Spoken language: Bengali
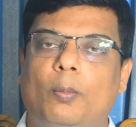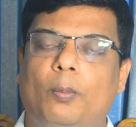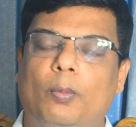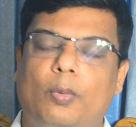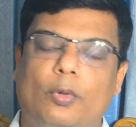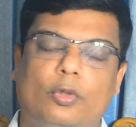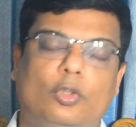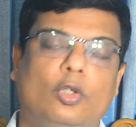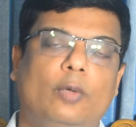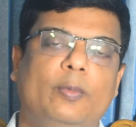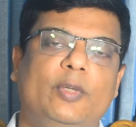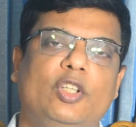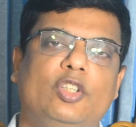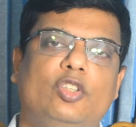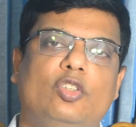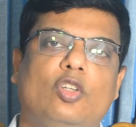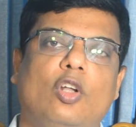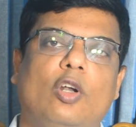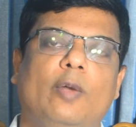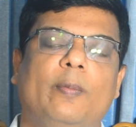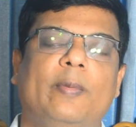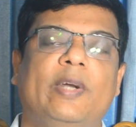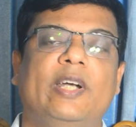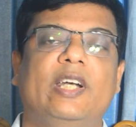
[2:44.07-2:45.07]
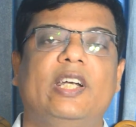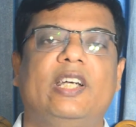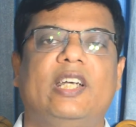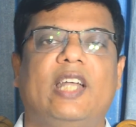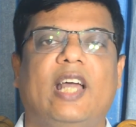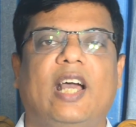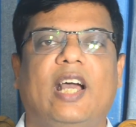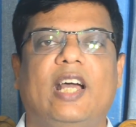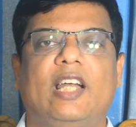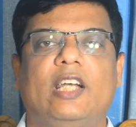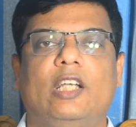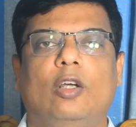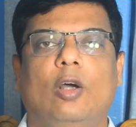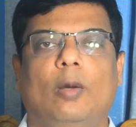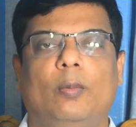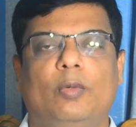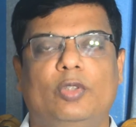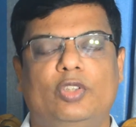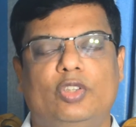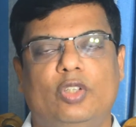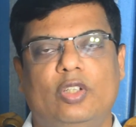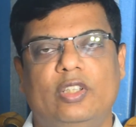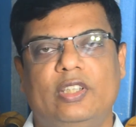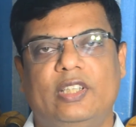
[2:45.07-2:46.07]
প্রথম ইনস্টলমেন্টের টাকাটি
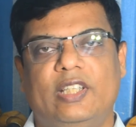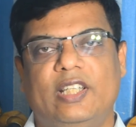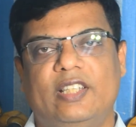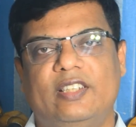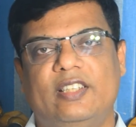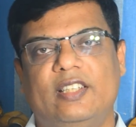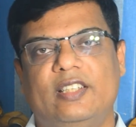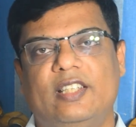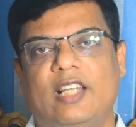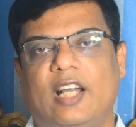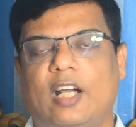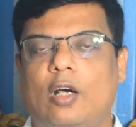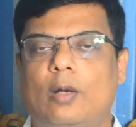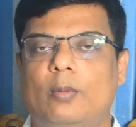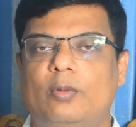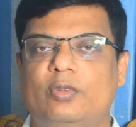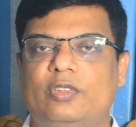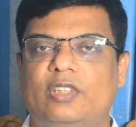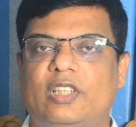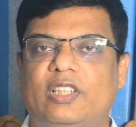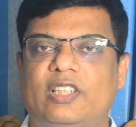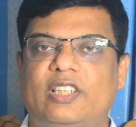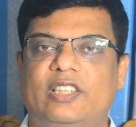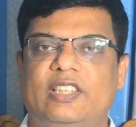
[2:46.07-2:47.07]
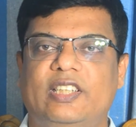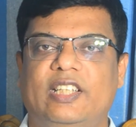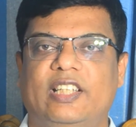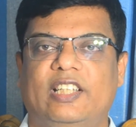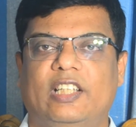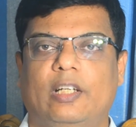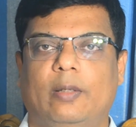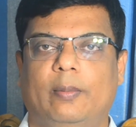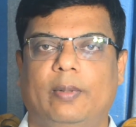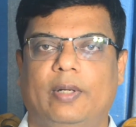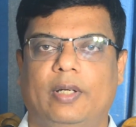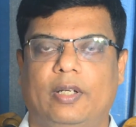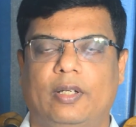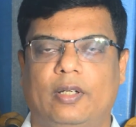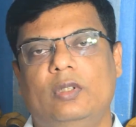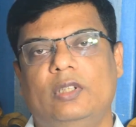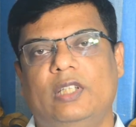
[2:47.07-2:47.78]
অবশ্যই দেশে থাকা অবস্থাতেই দিয়ে যাবেন